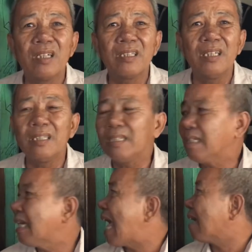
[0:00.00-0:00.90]

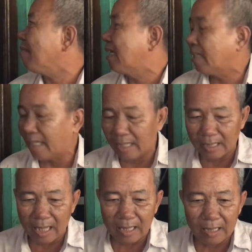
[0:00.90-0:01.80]
như láng mình vậy đó
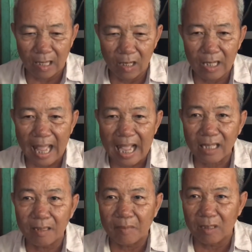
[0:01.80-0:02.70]
cắt nó giữa
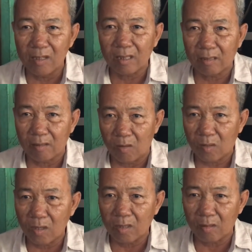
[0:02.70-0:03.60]
láng rồi mà nước hồi
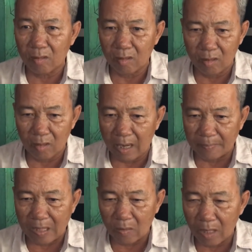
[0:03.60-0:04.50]
trước nó, nó ngập
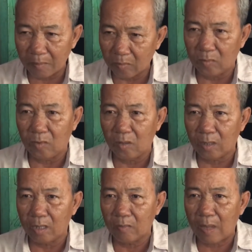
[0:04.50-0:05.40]
sâu lắm dạ.
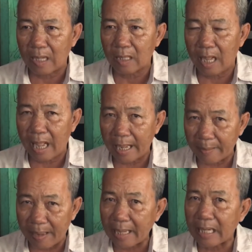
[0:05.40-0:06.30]
từ khoảng là 2
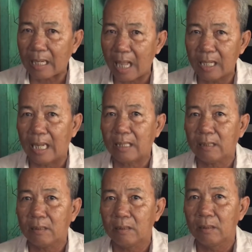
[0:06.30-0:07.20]
mét ăn lên lận
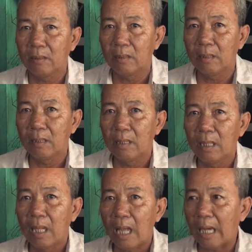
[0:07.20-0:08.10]
wow.
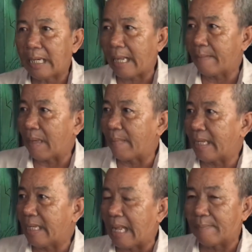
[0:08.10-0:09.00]
ở đây mà
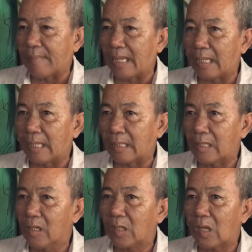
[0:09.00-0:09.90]
mấy năm mà
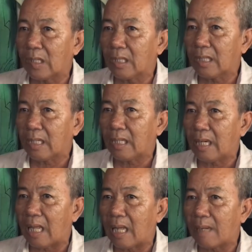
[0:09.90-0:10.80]
chưa có, có
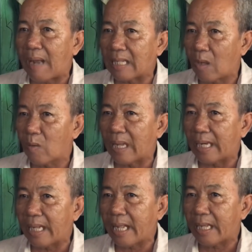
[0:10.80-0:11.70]
là ba vụ này
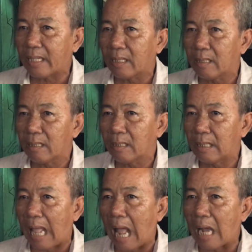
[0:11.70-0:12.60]
đấy ha
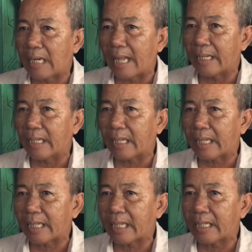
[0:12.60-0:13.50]
là ở đây cái
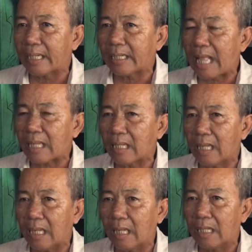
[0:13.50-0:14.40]
cái cái cái tháng
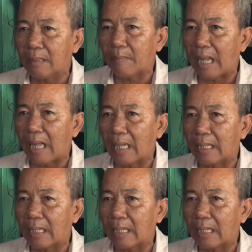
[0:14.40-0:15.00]
ờ, mà